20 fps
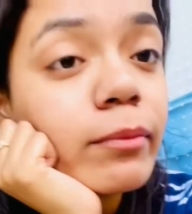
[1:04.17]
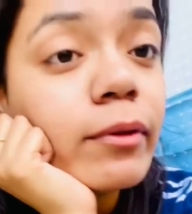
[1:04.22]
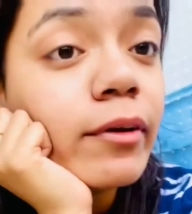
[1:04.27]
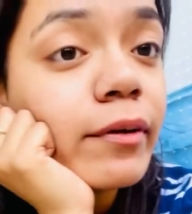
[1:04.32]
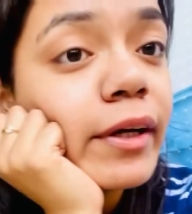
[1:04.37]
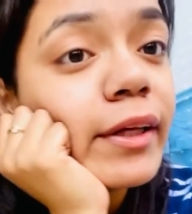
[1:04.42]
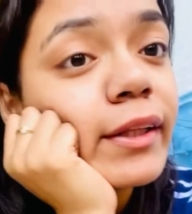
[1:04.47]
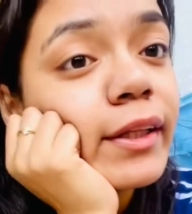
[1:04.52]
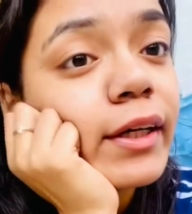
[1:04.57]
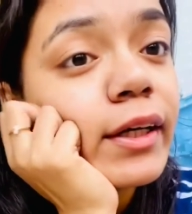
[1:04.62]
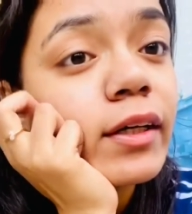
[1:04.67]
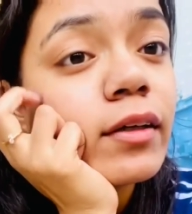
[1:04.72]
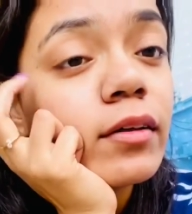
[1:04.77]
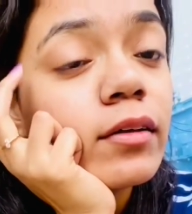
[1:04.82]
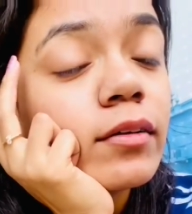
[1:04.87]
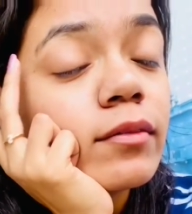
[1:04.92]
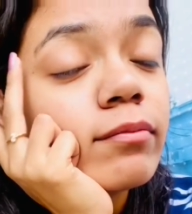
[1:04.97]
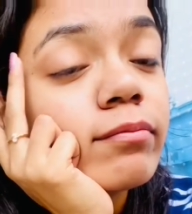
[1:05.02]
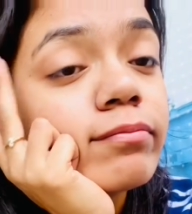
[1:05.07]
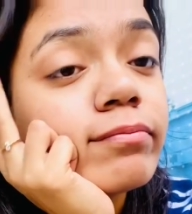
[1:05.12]
टेबल रहता है
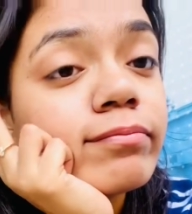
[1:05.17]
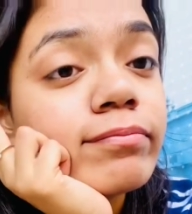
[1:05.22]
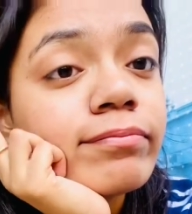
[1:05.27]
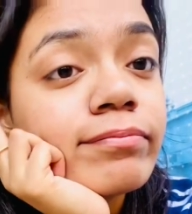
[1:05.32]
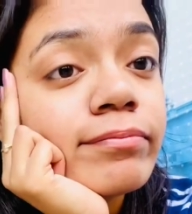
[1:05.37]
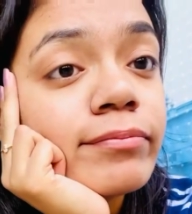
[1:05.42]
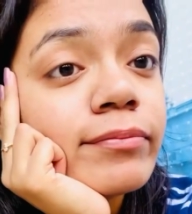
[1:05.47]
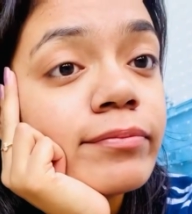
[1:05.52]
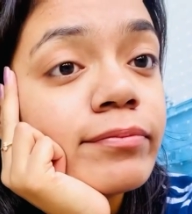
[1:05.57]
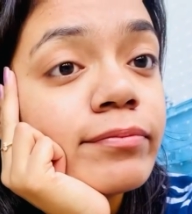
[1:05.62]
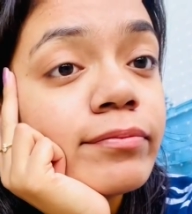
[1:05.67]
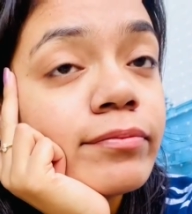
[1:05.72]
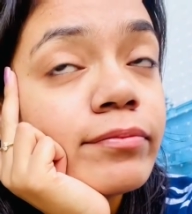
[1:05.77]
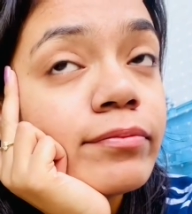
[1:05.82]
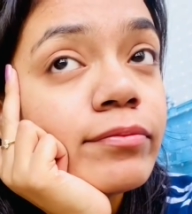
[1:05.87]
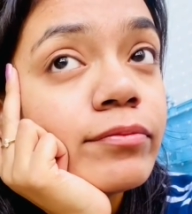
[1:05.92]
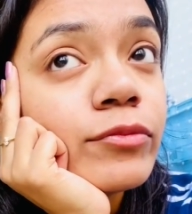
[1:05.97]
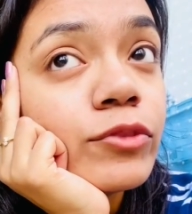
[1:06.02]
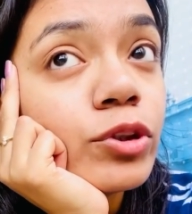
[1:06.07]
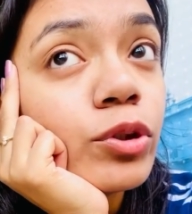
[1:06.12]

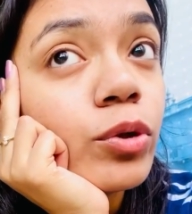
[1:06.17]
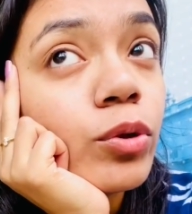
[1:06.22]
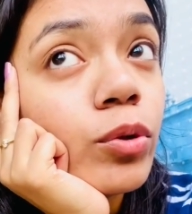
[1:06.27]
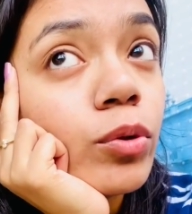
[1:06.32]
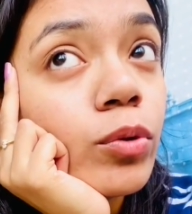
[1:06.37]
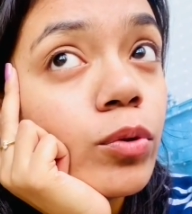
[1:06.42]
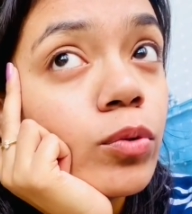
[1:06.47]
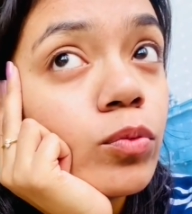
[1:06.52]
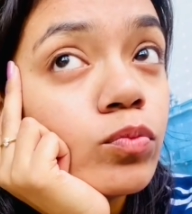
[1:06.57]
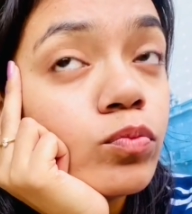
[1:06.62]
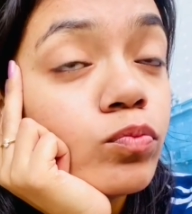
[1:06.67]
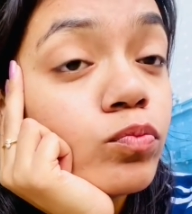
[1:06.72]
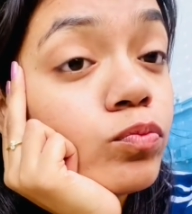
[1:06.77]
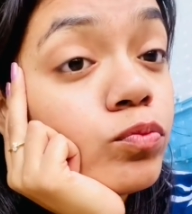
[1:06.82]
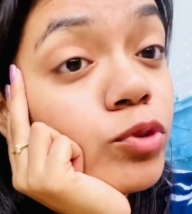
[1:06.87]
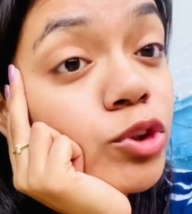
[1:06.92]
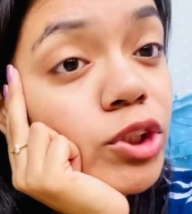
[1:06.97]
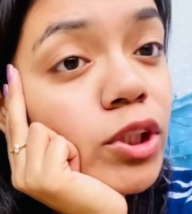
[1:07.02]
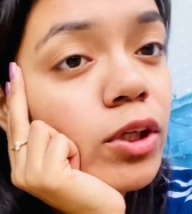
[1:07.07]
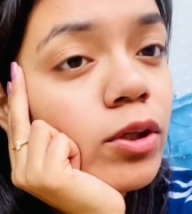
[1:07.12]
तो
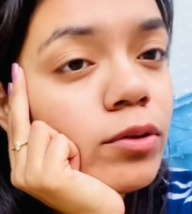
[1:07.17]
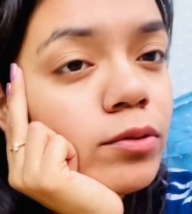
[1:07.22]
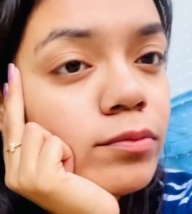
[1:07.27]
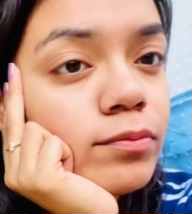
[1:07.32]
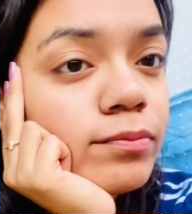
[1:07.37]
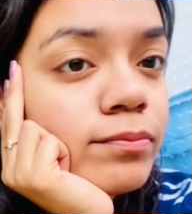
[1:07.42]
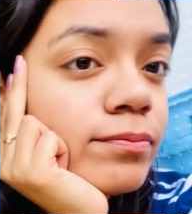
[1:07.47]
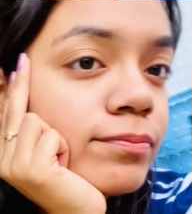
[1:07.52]
चलो